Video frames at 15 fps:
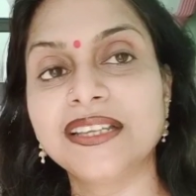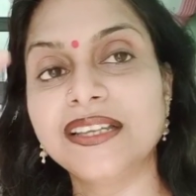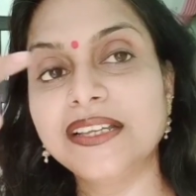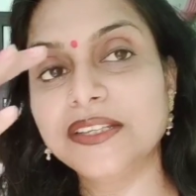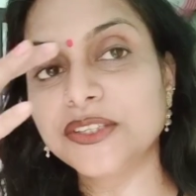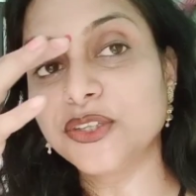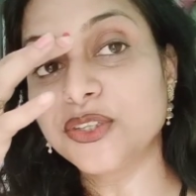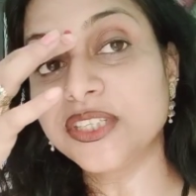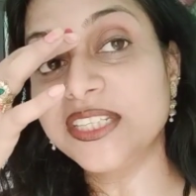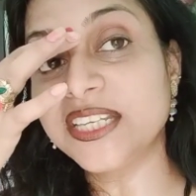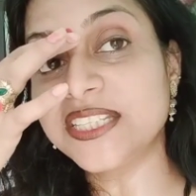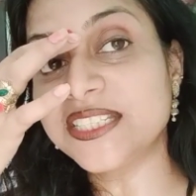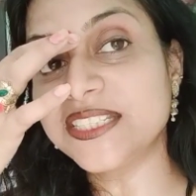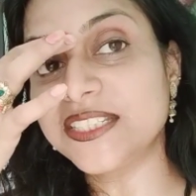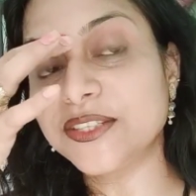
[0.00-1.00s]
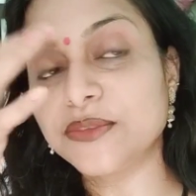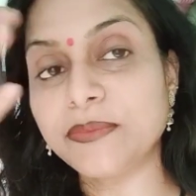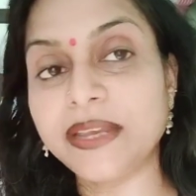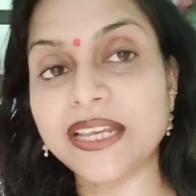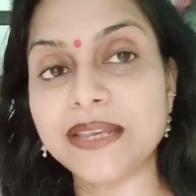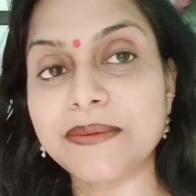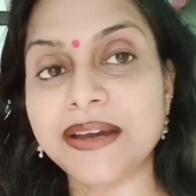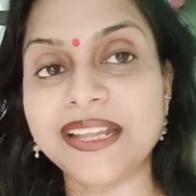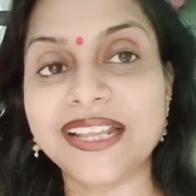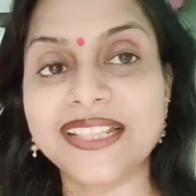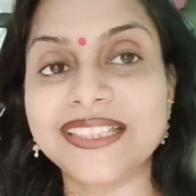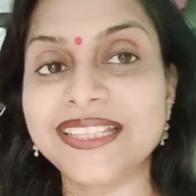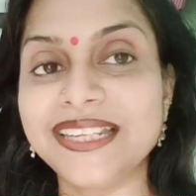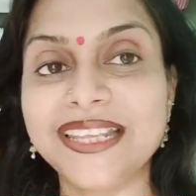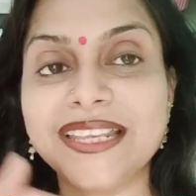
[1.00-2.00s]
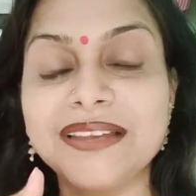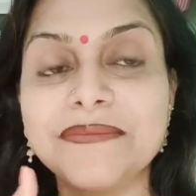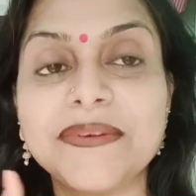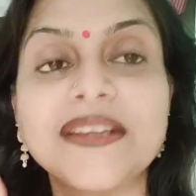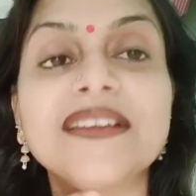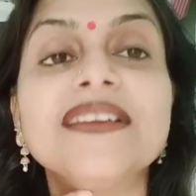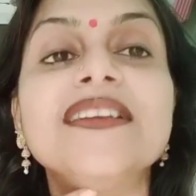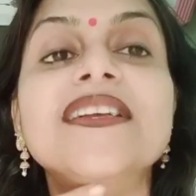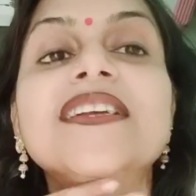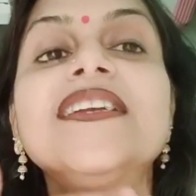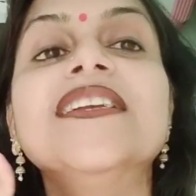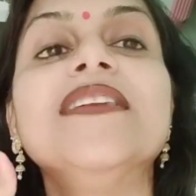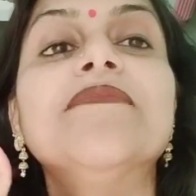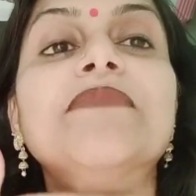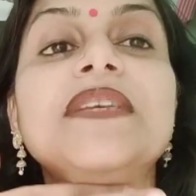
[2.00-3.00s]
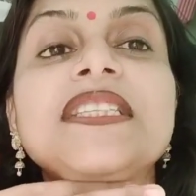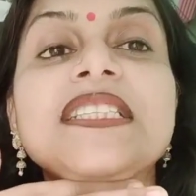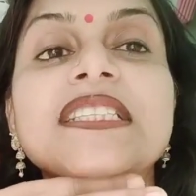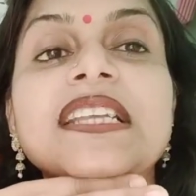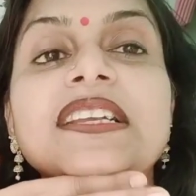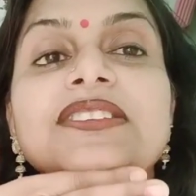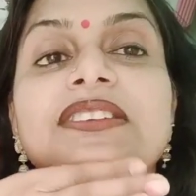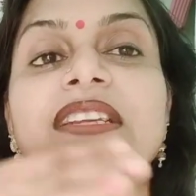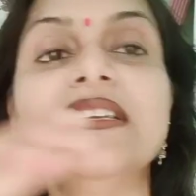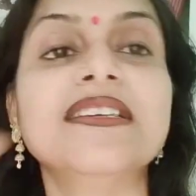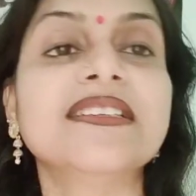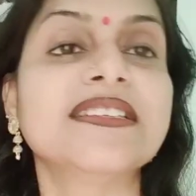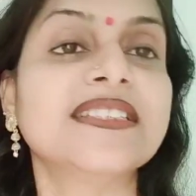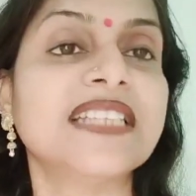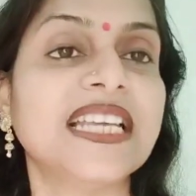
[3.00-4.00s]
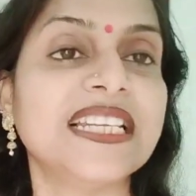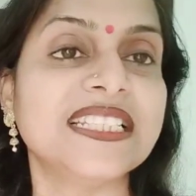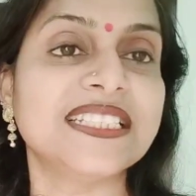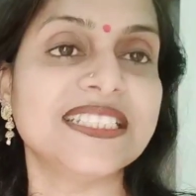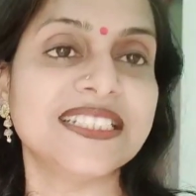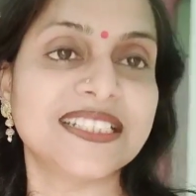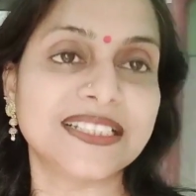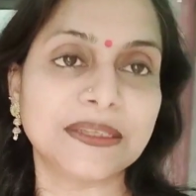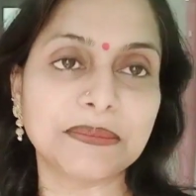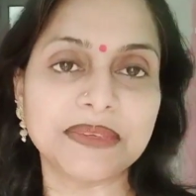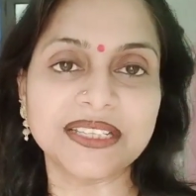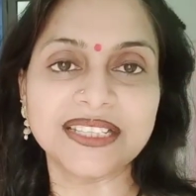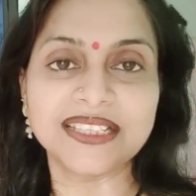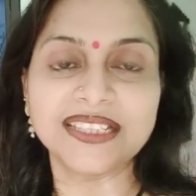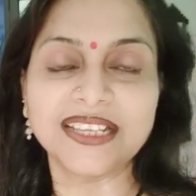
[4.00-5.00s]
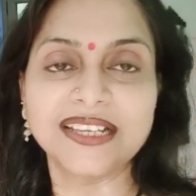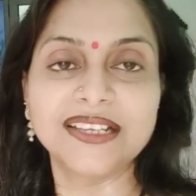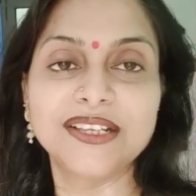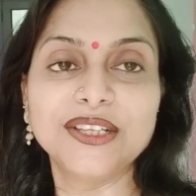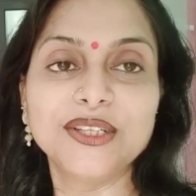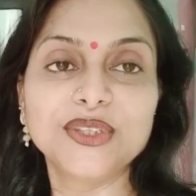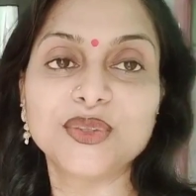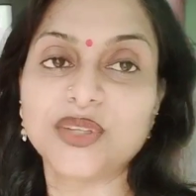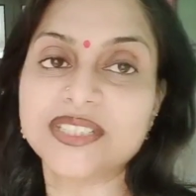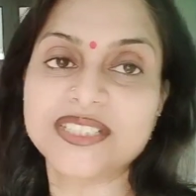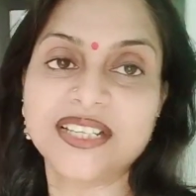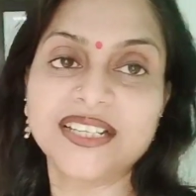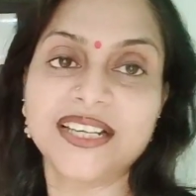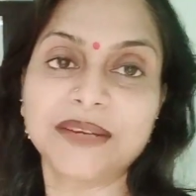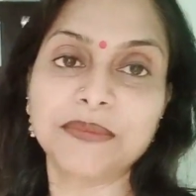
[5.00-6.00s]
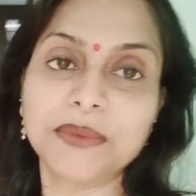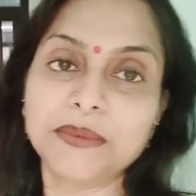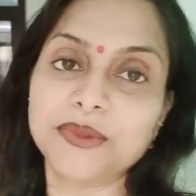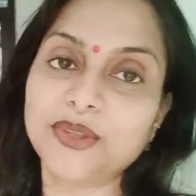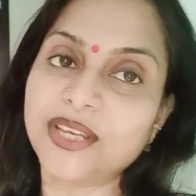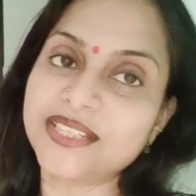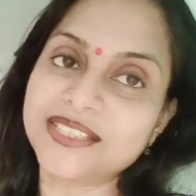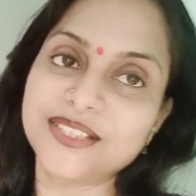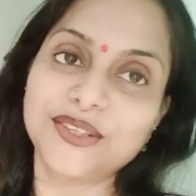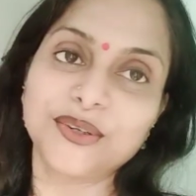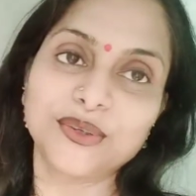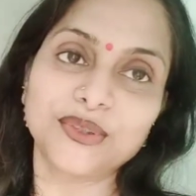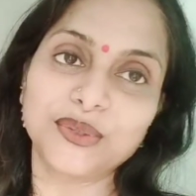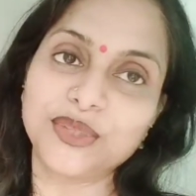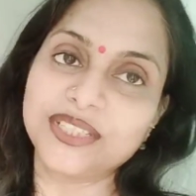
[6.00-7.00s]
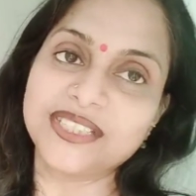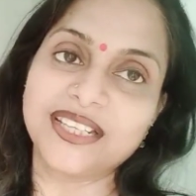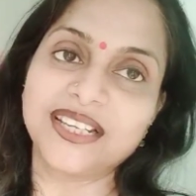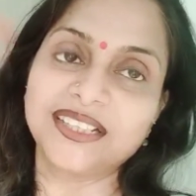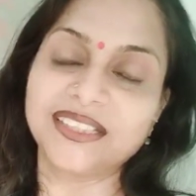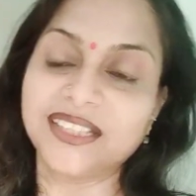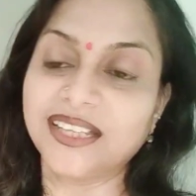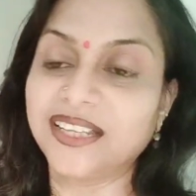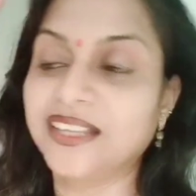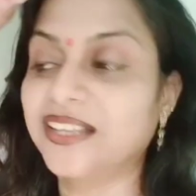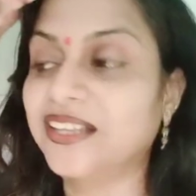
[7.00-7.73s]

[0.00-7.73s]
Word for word: क्योंकि ये चीज़ें तो बह के बाहर आती नहीं है पर ये पसीना जो है ना सारी चीज़ें ख़त्म कर देता है तो आजकल गर्मी में तो ऐसी रहो तो ये अच्छा लगता है